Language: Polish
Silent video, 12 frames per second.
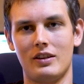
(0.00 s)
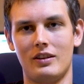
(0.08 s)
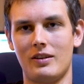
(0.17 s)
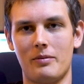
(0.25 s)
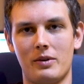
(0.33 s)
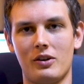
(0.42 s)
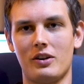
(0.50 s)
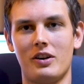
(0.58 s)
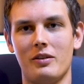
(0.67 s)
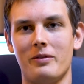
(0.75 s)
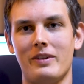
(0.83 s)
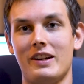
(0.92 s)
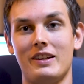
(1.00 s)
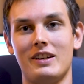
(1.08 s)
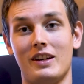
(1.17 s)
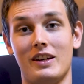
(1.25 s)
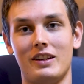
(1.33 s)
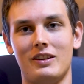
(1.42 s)
nie wiem, rockowej,
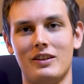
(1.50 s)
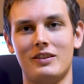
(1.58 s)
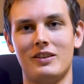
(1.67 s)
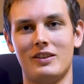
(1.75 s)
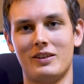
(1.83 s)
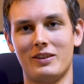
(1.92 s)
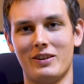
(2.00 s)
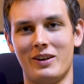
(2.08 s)
no to